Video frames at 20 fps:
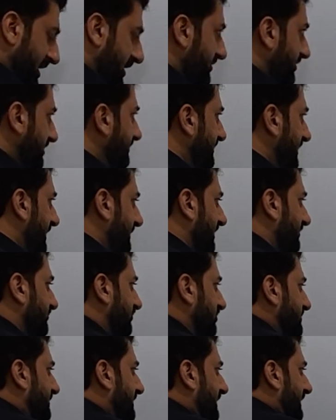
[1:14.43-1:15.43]
कि जी मेरे पास
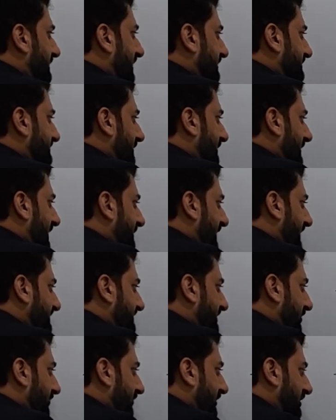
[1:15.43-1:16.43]
कुछ भी नहीं मतलब मेरे पास
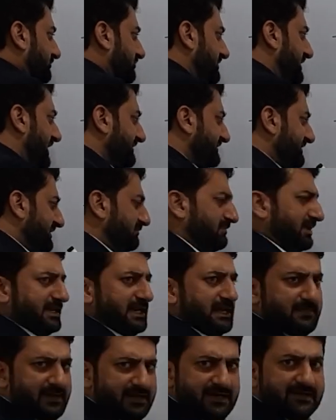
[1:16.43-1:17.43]
ज़ीरो है तो ये एक
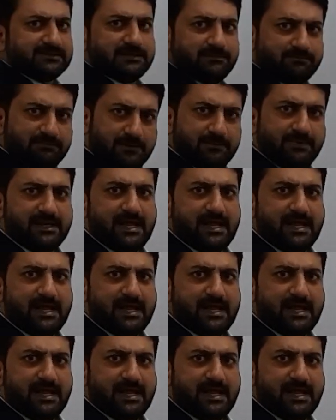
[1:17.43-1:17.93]
सिंबल है मैंने एक सिंबल